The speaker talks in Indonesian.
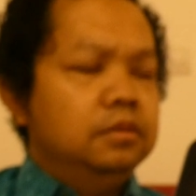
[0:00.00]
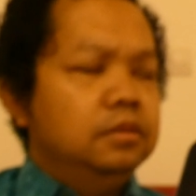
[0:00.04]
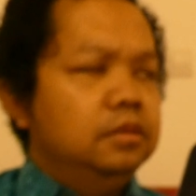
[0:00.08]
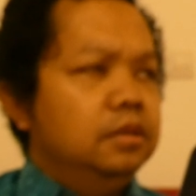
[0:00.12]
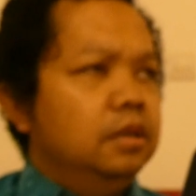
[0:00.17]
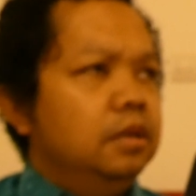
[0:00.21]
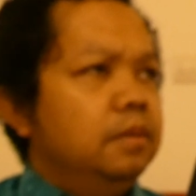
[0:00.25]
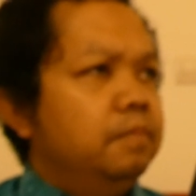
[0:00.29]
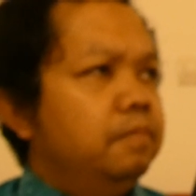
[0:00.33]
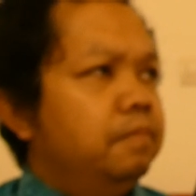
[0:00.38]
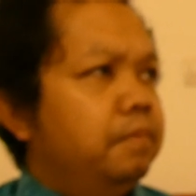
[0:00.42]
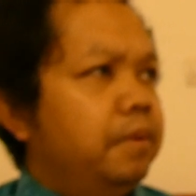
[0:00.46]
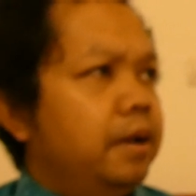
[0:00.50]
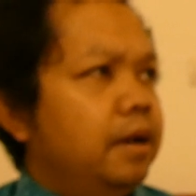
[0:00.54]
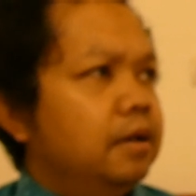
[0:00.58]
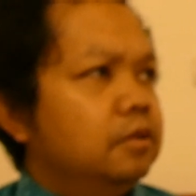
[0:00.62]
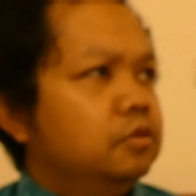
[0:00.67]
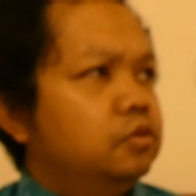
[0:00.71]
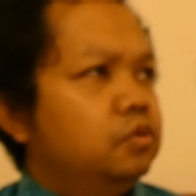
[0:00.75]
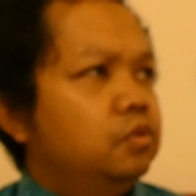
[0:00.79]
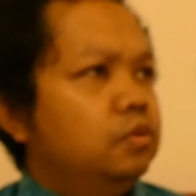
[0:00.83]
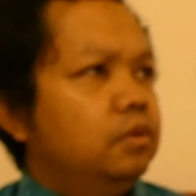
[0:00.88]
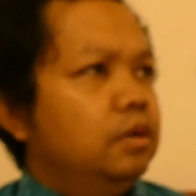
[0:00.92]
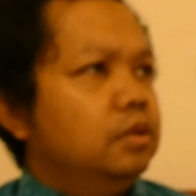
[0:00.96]
dia
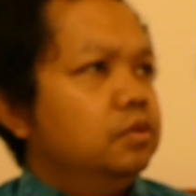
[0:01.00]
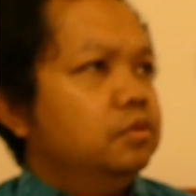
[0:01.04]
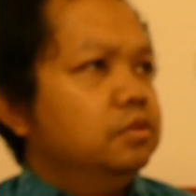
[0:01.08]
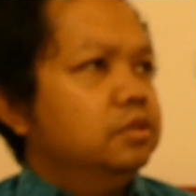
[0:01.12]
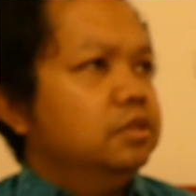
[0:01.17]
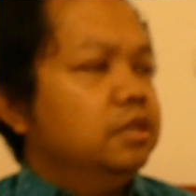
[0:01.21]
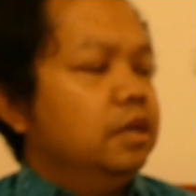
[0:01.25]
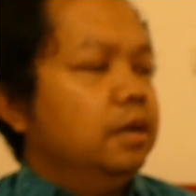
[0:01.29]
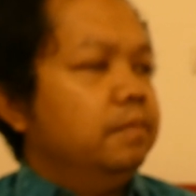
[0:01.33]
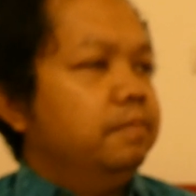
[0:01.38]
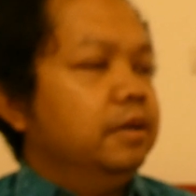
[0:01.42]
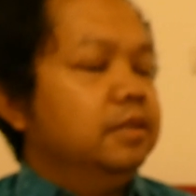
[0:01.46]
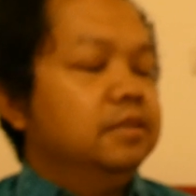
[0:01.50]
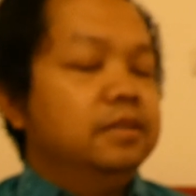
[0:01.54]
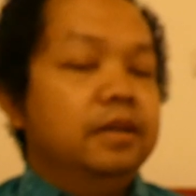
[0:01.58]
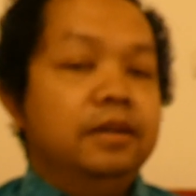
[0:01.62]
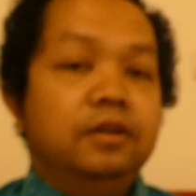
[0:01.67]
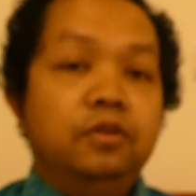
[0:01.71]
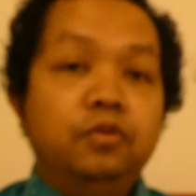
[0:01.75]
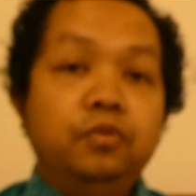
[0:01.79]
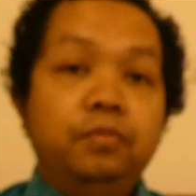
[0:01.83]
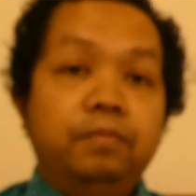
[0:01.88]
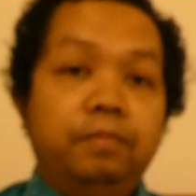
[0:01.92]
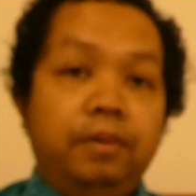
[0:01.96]
Paltrow atau siapa
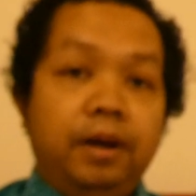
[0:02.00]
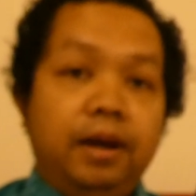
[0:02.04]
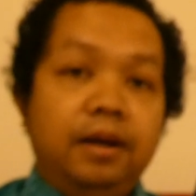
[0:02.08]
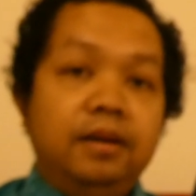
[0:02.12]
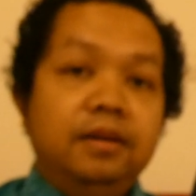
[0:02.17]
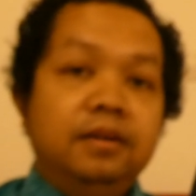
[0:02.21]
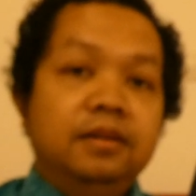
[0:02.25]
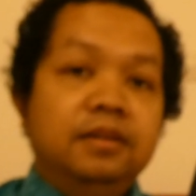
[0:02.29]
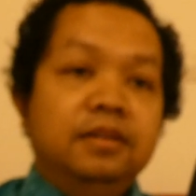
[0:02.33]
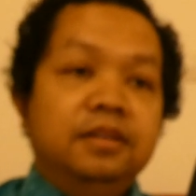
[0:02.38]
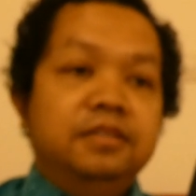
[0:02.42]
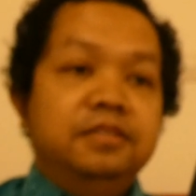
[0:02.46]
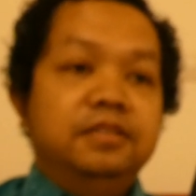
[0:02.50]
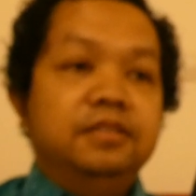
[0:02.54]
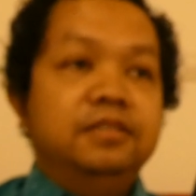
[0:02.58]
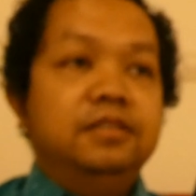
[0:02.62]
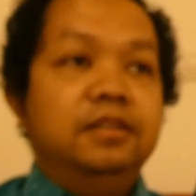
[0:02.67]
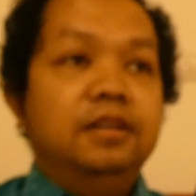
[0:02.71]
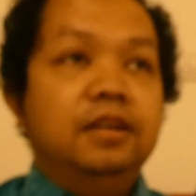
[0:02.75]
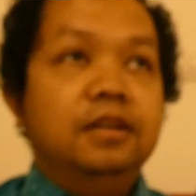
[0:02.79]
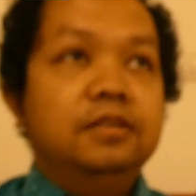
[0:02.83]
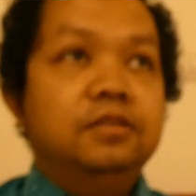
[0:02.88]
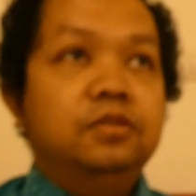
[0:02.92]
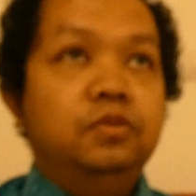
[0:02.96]
saya lupa yang
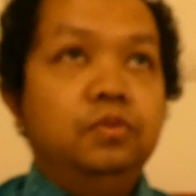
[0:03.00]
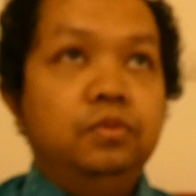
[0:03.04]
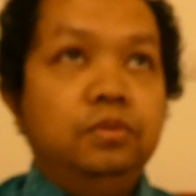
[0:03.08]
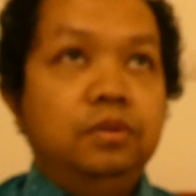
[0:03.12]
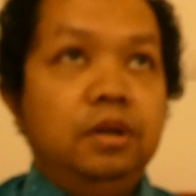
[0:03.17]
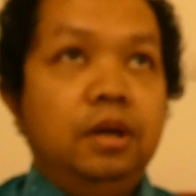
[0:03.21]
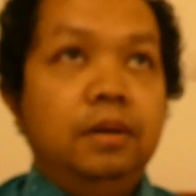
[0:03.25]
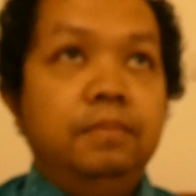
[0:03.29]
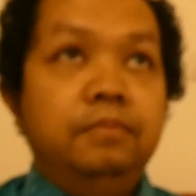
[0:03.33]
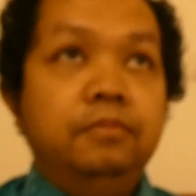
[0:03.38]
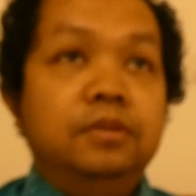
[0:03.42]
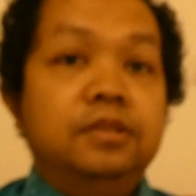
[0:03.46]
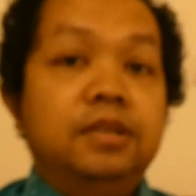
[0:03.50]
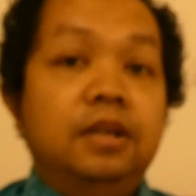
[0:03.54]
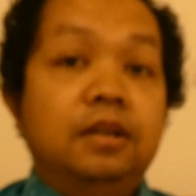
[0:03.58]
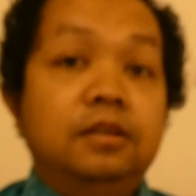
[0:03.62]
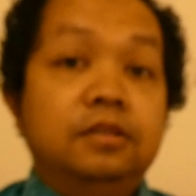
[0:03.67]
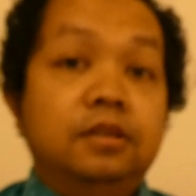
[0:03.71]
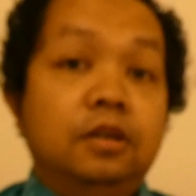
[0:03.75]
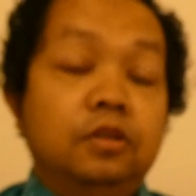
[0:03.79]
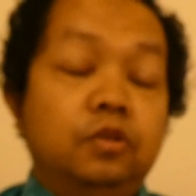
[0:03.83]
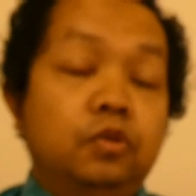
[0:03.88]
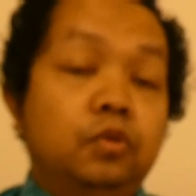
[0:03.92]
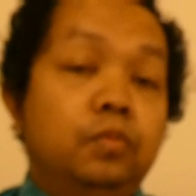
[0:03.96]
jelas juga
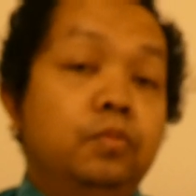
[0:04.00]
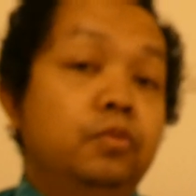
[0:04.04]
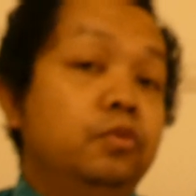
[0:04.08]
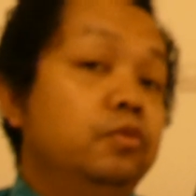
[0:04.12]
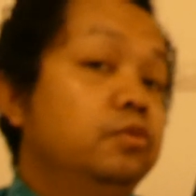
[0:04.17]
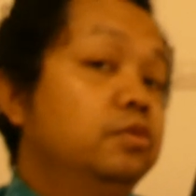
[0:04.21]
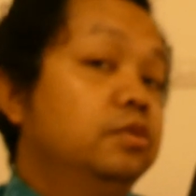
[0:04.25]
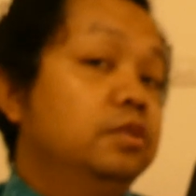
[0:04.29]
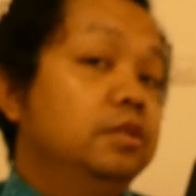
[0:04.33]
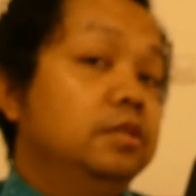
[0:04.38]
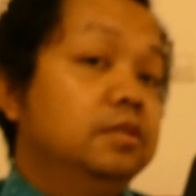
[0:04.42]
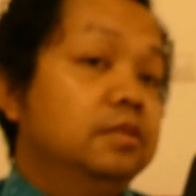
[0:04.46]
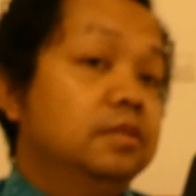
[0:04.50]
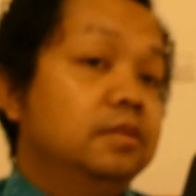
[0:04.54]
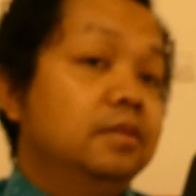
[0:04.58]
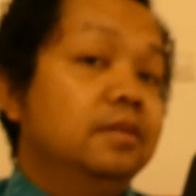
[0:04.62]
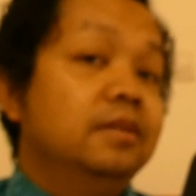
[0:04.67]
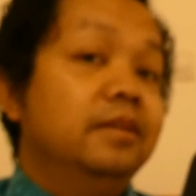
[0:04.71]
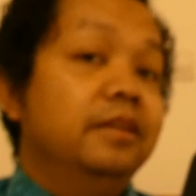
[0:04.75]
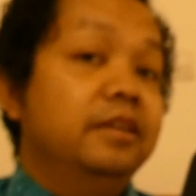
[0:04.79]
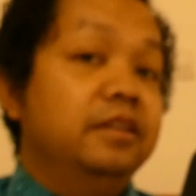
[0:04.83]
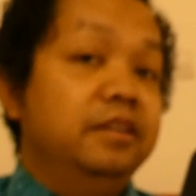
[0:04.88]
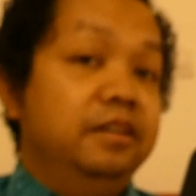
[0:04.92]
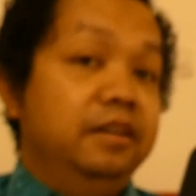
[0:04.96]
salah satu
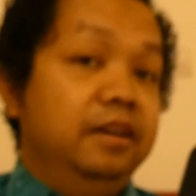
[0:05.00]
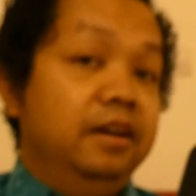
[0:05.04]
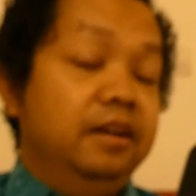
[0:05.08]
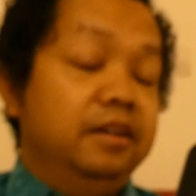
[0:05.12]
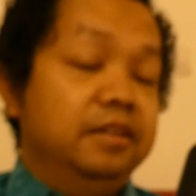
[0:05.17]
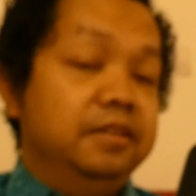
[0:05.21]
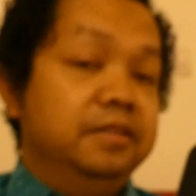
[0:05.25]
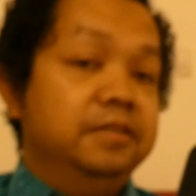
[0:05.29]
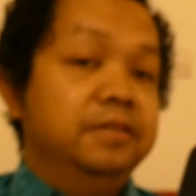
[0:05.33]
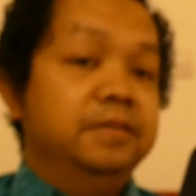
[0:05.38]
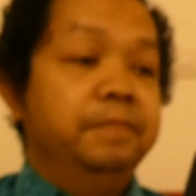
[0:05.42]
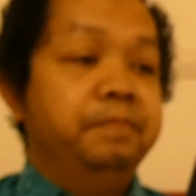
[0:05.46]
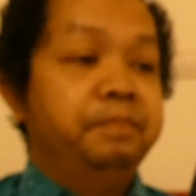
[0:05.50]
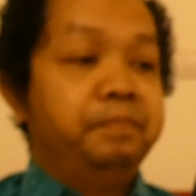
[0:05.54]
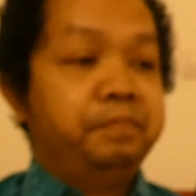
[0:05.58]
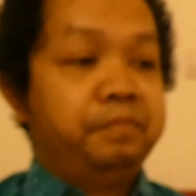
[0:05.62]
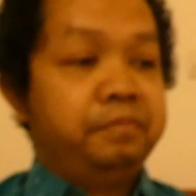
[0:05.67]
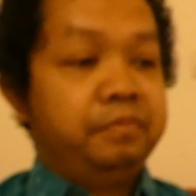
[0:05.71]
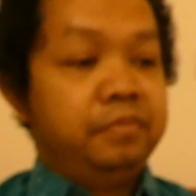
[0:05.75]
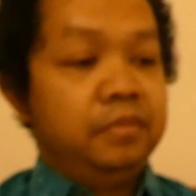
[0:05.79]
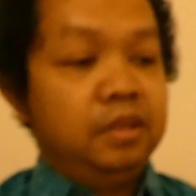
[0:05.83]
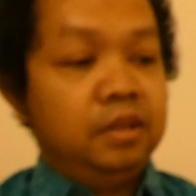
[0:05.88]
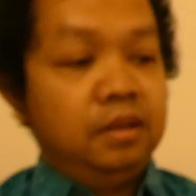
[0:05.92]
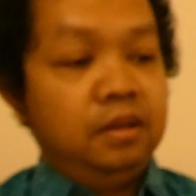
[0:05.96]
musisi legendaris
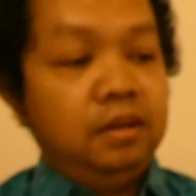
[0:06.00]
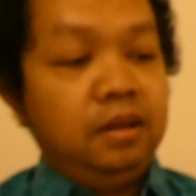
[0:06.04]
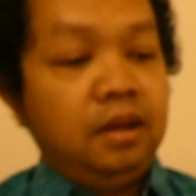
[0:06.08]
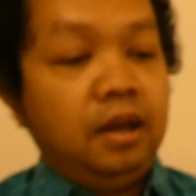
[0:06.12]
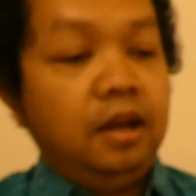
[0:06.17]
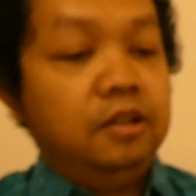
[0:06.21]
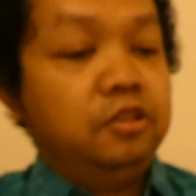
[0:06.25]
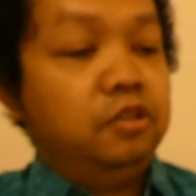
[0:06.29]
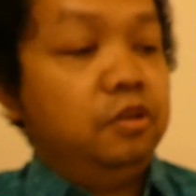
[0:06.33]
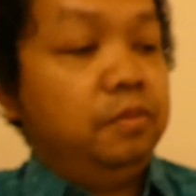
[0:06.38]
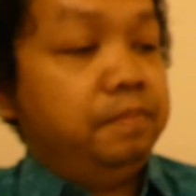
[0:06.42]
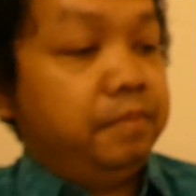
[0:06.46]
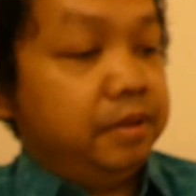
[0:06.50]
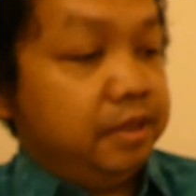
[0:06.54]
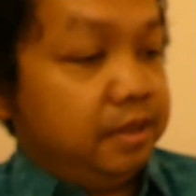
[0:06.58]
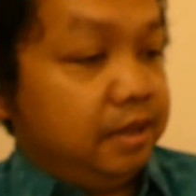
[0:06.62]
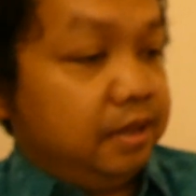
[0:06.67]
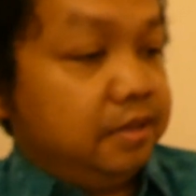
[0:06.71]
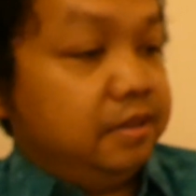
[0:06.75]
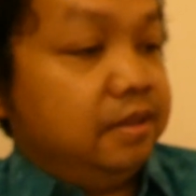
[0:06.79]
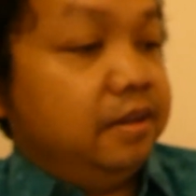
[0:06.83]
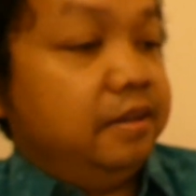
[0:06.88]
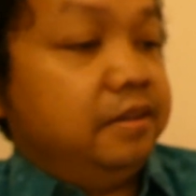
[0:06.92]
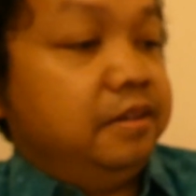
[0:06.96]
atau
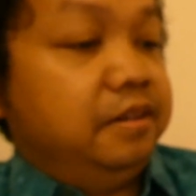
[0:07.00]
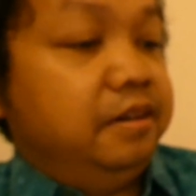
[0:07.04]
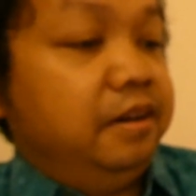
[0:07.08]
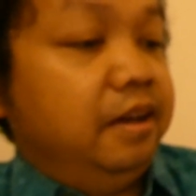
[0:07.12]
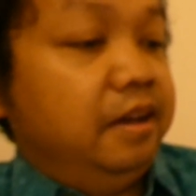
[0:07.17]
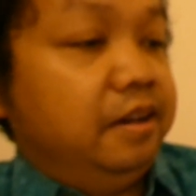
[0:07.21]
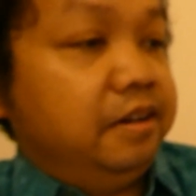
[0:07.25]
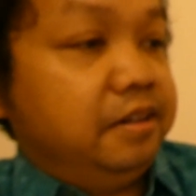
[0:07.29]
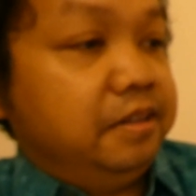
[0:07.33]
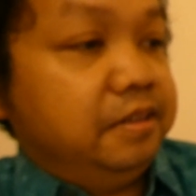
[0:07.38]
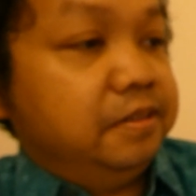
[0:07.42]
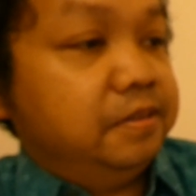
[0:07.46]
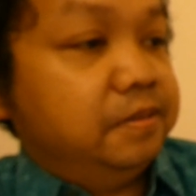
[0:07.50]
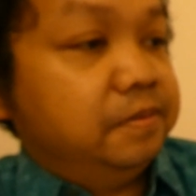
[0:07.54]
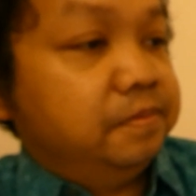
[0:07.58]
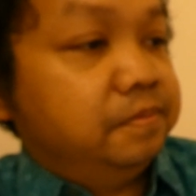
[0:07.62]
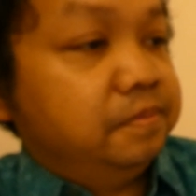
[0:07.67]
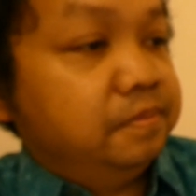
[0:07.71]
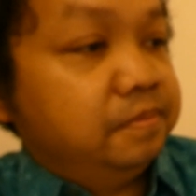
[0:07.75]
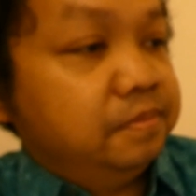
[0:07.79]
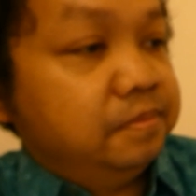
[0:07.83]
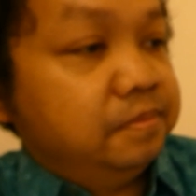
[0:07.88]
penyanyi legendaris